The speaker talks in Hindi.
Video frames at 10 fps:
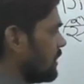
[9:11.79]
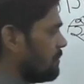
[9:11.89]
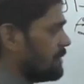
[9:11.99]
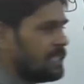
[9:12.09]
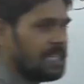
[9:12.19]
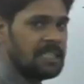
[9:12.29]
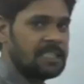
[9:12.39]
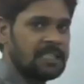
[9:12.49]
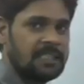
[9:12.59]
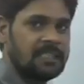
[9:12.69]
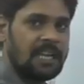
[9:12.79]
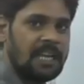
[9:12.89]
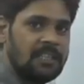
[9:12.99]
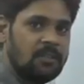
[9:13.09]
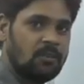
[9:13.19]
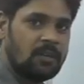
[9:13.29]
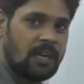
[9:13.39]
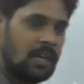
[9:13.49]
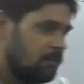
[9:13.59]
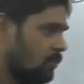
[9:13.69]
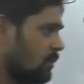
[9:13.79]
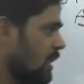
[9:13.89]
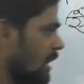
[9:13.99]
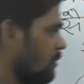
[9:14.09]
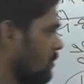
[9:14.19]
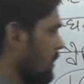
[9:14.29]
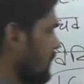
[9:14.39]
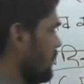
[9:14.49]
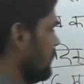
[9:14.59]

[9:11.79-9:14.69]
सबसे ज़्यादा शक्तिशाली होगा वो क्या होगा